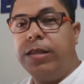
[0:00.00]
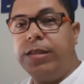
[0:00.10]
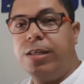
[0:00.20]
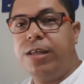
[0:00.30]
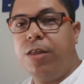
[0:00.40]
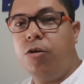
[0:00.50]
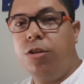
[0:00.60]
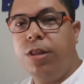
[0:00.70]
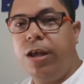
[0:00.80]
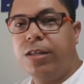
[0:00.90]
desde
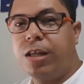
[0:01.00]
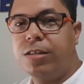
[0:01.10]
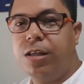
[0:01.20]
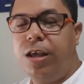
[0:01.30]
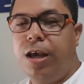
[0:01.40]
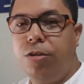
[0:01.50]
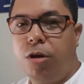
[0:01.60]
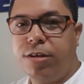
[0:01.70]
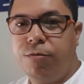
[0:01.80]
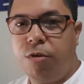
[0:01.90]
dónde están
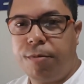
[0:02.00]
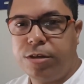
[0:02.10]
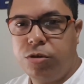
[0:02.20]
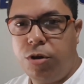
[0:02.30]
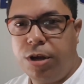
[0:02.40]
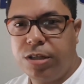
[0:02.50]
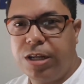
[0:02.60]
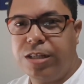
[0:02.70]
siguiendo las informaciones